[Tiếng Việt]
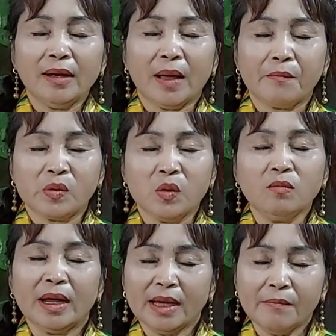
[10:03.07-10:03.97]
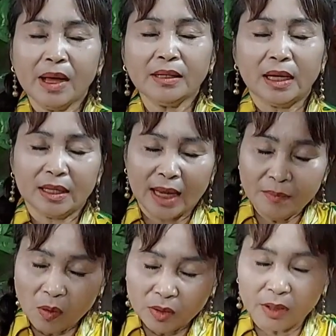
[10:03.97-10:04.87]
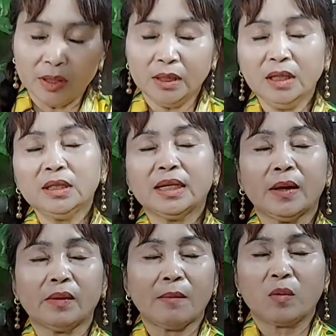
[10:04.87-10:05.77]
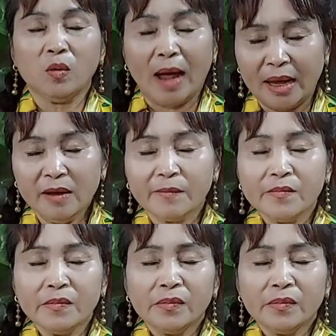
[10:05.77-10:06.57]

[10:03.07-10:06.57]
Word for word: bảy nằm xuống, bảy nhắm mắt về thấy một người đó đứng trên đầu nằm của bảy.